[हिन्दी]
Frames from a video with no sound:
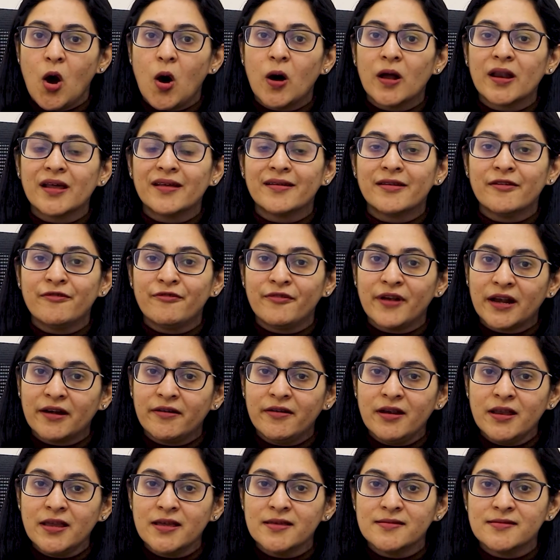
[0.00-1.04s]
और
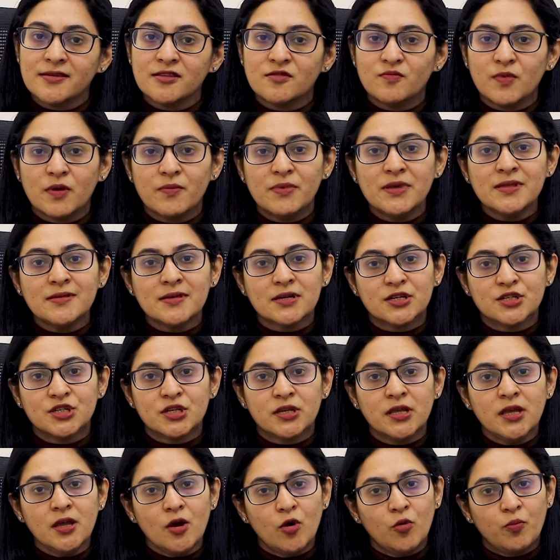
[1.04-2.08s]
रिफ्रेक्ट्री केसेस में भी
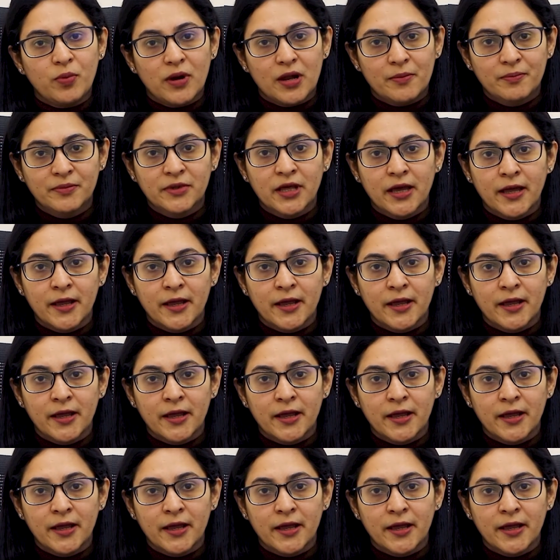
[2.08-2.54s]
सर्जरी उपलब्ध